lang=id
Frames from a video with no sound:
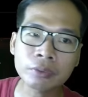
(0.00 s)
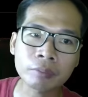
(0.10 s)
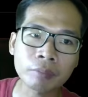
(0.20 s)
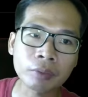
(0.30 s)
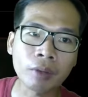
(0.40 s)

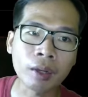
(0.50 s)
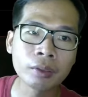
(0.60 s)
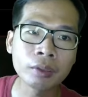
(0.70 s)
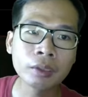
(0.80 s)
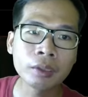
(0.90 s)
teman-teman wah
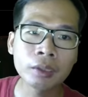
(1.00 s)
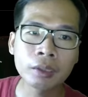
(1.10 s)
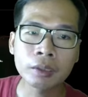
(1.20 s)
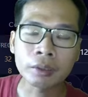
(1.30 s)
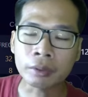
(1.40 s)

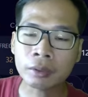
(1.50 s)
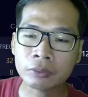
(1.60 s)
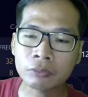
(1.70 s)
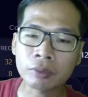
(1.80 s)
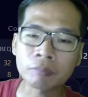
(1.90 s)
ini
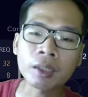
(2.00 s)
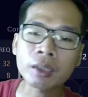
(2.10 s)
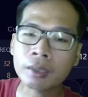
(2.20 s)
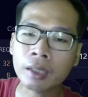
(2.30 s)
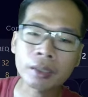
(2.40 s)
langsung kuat banget
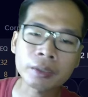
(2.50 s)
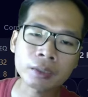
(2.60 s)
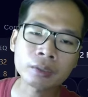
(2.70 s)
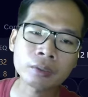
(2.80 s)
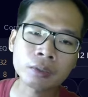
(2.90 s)
tekanannya
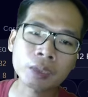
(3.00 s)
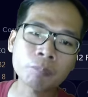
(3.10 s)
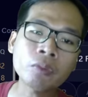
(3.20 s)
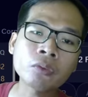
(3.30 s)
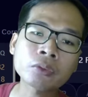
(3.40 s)

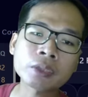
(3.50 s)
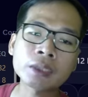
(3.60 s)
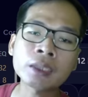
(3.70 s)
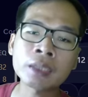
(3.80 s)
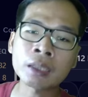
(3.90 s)
tapi untung
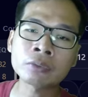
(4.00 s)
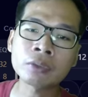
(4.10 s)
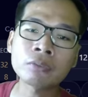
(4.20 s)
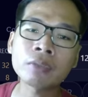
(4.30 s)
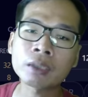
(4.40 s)
saja saya sudah
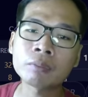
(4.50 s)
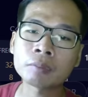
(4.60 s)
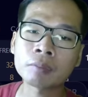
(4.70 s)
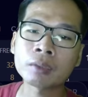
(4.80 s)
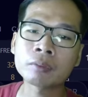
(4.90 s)
kuat
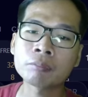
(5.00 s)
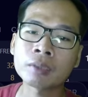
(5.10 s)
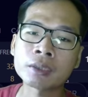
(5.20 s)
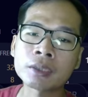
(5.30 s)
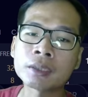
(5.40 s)
teman-teman
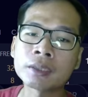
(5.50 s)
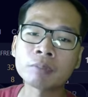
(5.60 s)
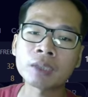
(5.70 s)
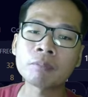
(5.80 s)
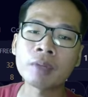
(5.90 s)
pada saat sesi
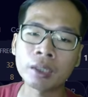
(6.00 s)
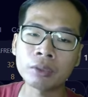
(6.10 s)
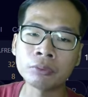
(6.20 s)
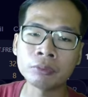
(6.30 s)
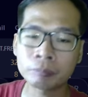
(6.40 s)
pertama itu